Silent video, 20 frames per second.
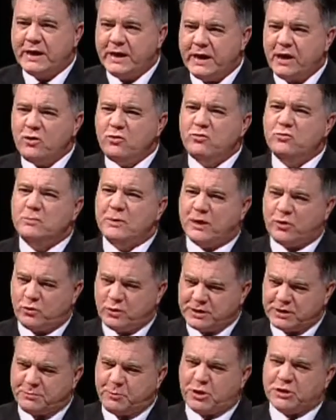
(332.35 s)
Uhum. É uma
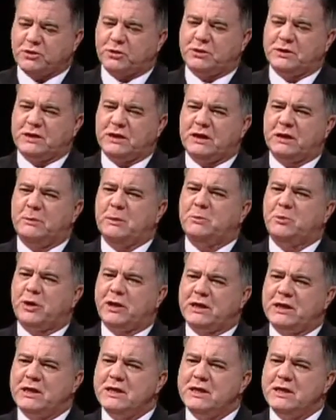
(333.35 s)
coisa que pode acontecer também por